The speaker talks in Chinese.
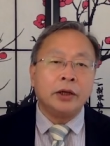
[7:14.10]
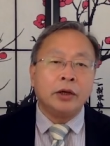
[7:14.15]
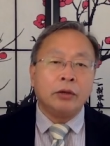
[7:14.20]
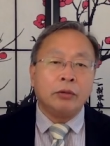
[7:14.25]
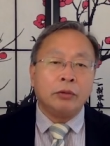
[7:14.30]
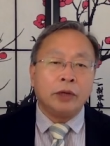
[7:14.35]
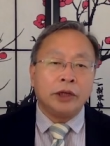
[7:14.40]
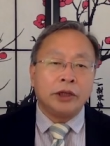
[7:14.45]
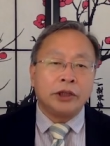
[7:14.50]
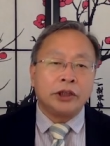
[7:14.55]

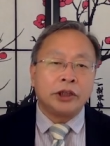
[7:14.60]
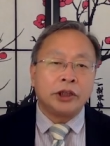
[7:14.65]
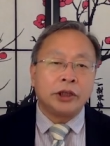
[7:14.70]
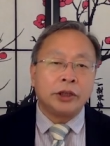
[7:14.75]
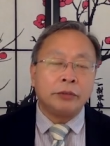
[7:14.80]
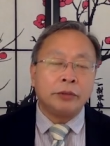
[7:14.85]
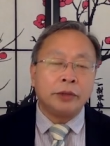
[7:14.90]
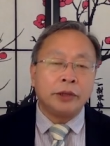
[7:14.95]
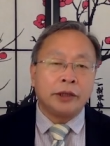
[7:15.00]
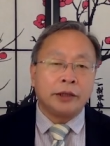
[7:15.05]
未
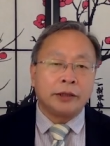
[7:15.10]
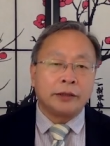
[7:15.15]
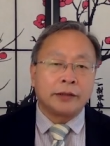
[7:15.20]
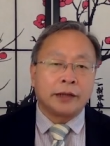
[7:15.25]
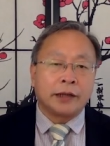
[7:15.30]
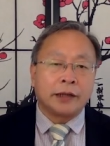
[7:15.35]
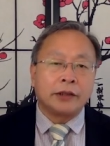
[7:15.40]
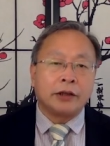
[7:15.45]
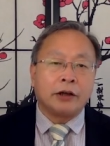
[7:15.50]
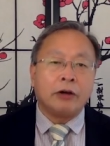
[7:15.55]
签约的
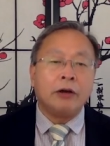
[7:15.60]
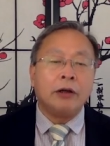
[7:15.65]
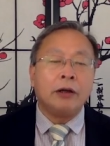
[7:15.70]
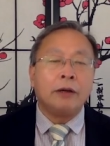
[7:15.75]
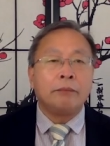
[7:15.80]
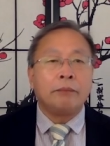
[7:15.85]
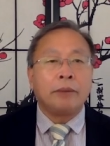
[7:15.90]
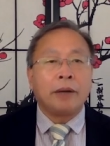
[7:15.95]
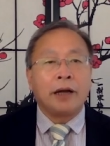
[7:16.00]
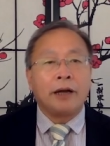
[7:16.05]
达到
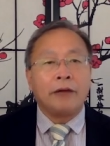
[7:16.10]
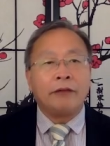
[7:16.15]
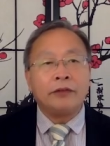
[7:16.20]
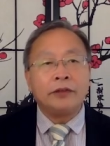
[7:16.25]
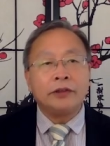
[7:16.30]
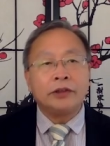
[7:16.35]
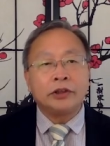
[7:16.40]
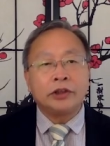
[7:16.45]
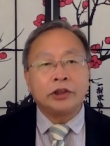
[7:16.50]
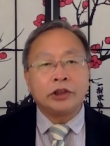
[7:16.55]
百
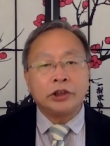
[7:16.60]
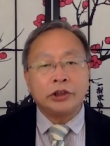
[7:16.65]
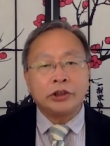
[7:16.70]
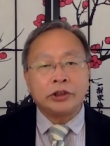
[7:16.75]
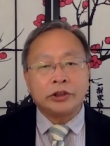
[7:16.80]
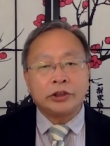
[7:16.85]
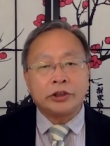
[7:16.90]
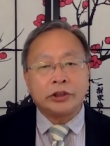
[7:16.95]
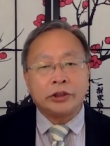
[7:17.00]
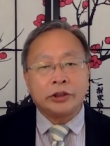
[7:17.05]
分之七
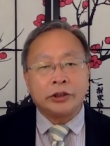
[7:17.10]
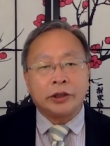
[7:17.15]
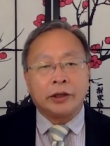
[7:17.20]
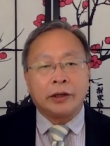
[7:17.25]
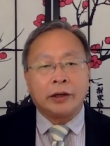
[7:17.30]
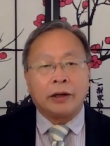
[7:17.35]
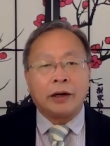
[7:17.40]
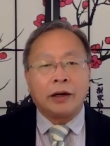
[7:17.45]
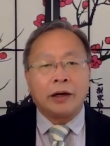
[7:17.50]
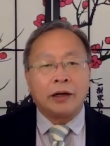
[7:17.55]
十四点
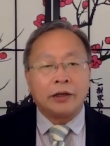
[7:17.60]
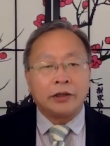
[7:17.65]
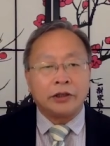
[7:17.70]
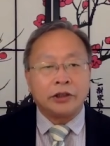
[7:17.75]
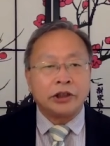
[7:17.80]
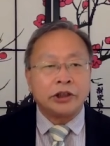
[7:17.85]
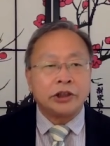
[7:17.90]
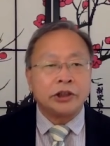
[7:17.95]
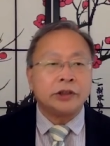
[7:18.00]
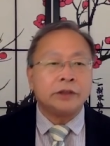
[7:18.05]
二
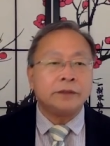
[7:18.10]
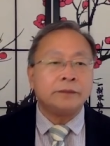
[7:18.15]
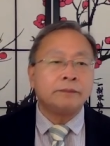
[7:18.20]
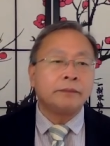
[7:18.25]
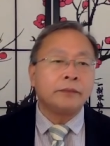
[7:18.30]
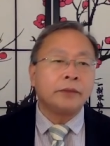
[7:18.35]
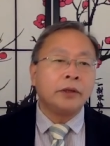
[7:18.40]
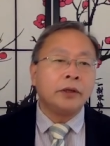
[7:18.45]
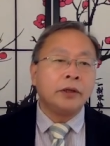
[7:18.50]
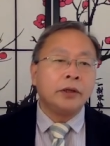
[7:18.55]
七。
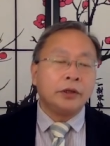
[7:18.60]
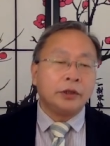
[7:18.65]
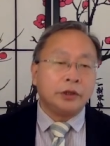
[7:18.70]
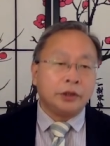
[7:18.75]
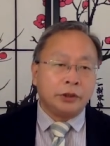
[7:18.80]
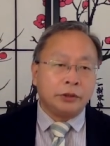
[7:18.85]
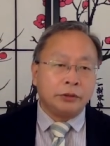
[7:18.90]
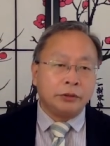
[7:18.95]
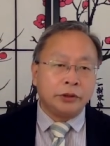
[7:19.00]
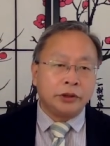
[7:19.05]

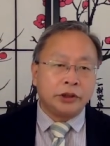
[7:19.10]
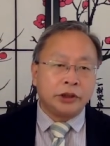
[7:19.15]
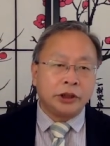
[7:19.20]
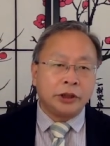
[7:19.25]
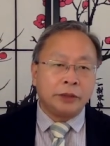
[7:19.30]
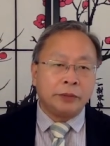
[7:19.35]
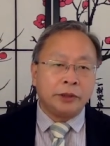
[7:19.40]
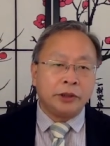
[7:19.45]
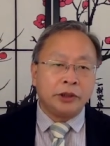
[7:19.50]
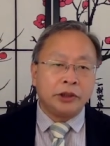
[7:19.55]
由于习
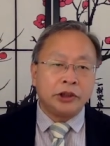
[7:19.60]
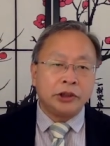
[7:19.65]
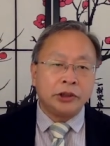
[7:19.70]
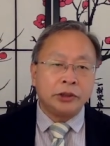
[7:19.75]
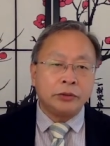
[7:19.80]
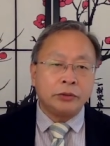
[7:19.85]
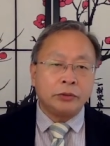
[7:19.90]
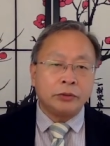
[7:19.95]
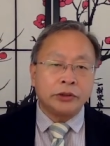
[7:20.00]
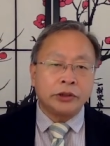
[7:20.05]
近平
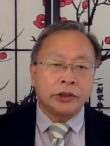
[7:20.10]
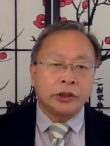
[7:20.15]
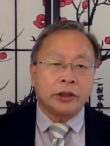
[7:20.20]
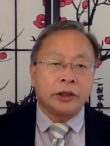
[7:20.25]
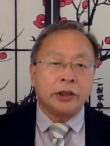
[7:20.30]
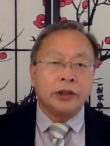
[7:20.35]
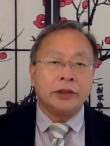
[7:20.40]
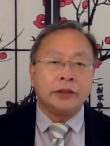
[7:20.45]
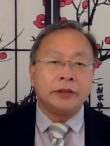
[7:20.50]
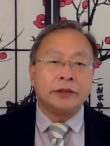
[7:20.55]
新公司
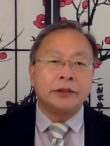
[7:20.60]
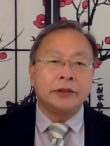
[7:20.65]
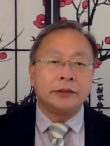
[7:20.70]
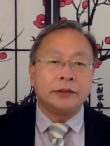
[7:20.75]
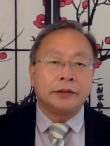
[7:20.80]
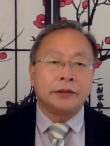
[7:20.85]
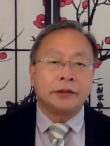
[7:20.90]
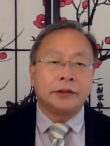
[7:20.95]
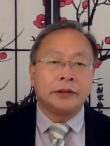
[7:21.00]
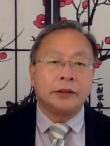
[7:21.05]
合营
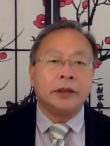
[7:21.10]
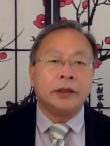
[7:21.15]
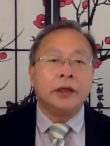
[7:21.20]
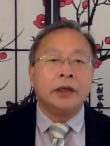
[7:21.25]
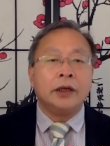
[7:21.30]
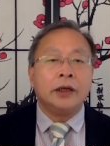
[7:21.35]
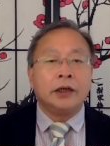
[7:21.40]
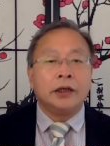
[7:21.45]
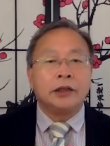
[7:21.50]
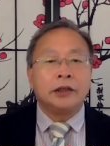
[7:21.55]
政策
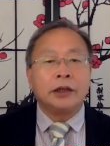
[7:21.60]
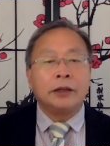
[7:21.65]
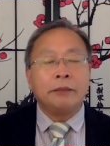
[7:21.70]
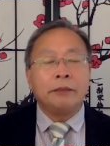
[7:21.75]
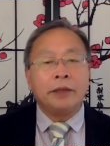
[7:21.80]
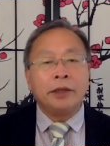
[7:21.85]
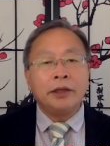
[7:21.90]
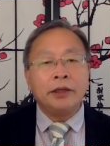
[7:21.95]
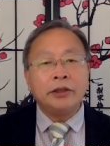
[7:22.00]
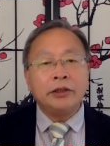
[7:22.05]
和对
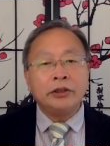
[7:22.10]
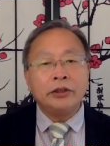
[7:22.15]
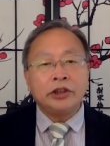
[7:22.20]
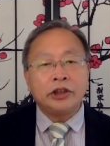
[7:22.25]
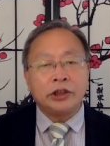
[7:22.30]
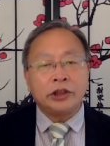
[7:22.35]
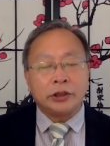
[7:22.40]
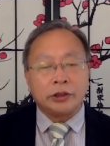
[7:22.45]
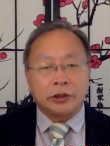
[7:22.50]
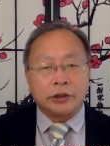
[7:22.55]
民营
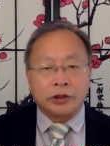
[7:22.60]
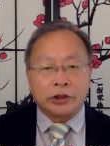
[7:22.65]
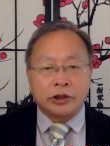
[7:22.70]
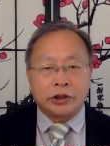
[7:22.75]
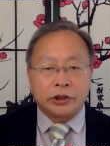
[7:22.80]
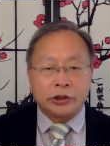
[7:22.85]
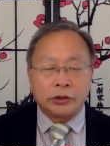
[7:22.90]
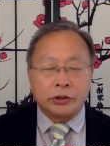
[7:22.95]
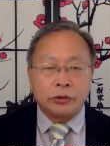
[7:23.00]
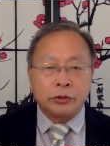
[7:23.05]
企业的
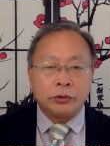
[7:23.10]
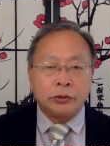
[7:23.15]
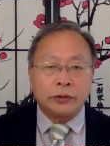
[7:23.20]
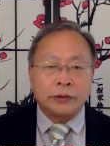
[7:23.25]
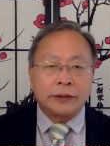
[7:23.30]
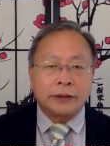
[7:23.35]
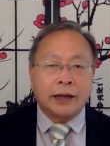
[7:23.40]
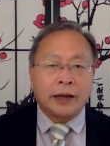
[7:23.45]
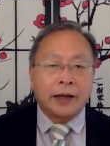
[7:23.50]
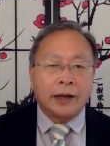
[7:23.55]
持
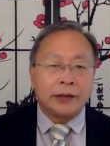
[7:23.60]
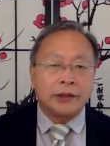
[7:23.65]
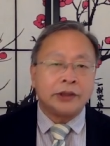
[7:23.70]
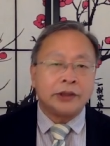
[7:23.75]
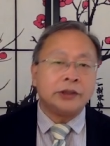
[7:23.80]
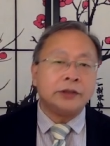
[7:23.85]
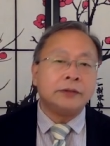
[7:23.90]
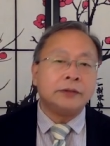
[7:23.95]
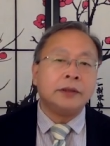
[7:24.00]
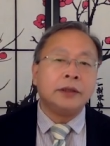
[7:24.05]
续打
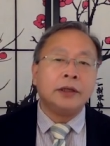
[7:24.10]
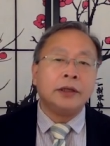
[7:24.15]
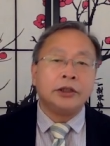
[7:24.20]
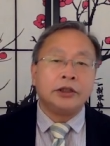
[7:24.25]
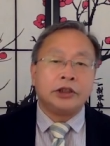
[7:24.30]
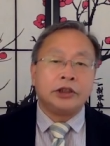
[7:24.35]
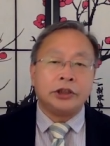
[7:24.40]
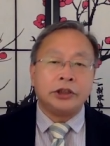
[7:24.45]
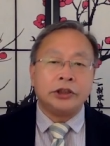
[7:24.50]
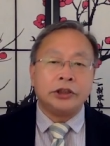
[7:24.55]
击，
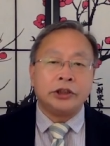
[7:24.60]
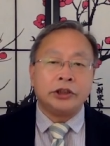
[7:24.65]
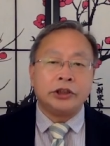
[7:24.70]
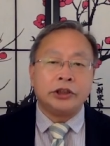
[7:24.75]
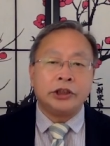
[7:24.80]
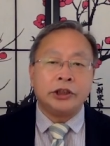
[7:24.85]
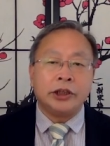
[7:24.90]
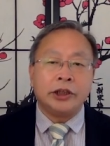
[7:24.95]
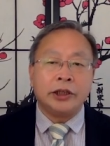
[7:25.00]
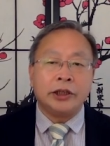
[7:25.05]
仅仅
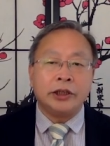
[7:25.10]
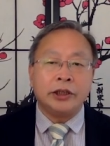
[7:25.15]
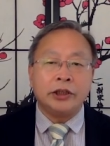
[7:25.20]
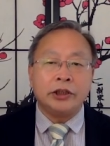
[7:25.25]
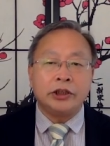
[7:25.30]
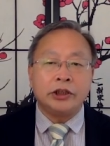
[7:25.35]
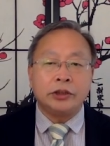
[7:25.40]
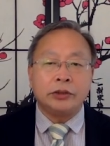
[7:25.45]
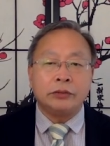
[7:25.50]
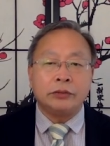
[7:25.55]
今年一
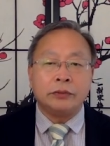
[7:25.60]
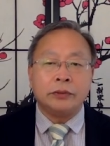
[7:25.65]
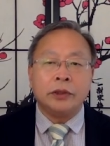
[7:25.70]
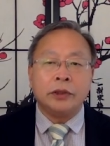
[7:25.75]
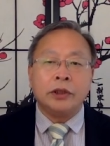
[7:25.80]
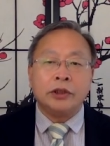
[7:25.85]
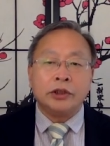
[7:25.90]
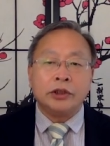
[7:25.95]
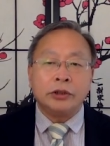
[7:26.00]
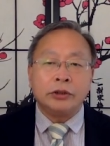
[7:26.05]
季度
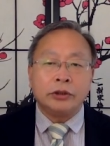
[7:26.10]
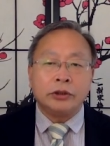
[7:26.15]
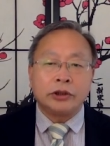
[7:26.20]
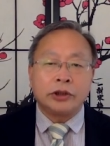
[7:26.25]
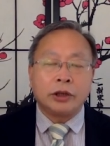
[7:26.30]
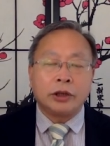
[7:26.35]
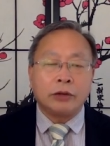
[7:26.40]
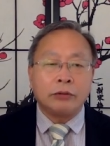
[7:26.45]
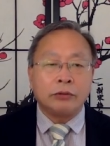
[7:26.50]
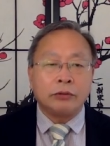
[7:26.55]
就有
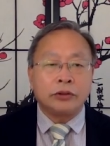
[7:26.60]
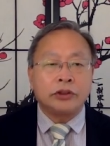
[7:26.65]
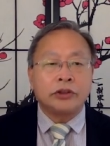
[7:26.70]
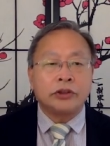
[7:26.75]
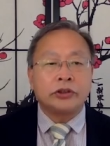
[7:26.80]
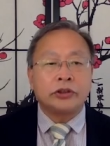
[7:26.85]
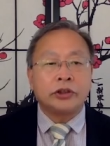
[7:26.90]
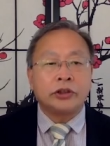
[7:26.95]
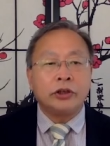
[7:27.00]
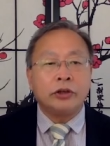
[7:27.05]
超过
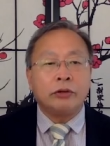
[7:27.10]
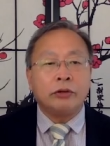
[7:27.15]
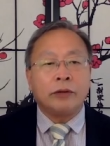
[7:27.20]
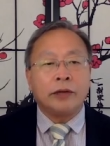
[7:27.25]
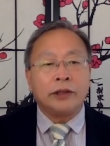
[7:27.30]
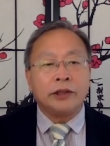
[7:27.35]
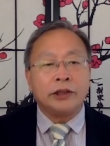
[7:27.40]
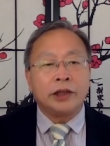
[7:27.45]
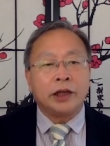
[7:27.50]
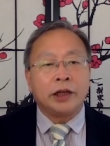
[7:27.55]
四十六
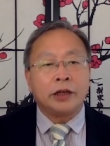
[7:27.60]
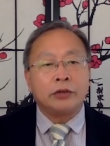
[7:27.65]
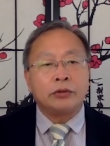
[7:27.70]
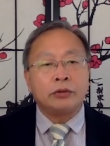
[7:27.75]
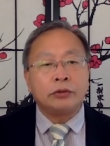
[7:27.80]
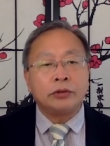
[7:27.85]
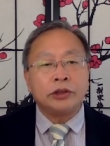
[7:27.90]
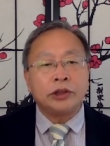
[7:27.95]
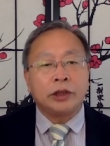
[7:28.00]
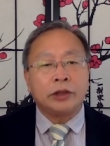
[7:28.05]
万家
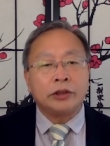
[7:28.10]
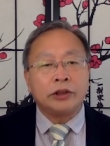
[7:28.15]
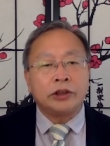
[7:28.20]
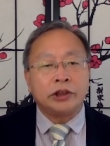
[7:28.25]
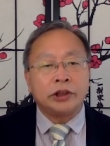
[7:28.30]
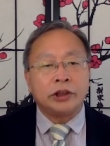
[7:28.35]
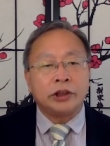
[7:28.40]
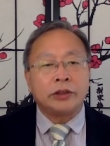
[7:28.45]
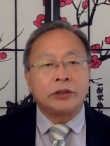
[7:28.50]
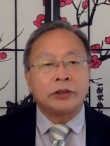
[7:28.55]
中小
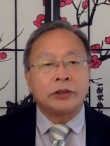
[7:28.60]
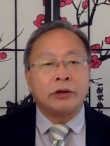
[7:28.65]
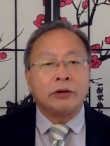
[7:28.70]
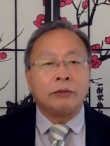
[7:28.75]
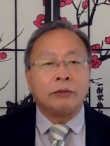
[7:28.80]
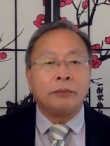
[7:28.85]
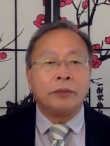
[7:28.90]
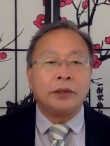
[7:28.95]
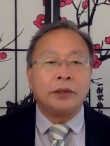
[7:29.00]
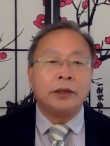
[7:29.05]
企业倒
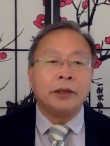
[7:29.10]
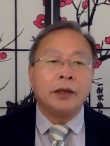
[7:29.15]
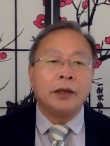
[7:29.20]
闭，